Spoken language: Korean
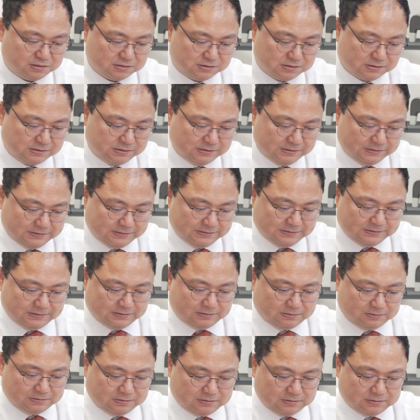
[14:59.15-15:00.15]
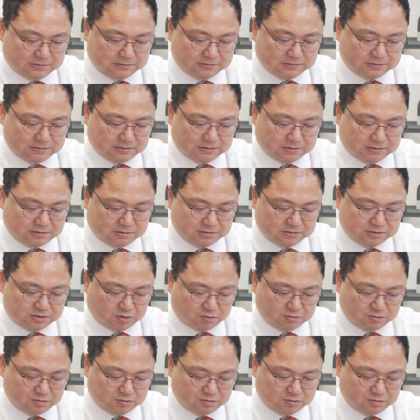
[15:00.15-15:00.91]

그래서 어떤 그런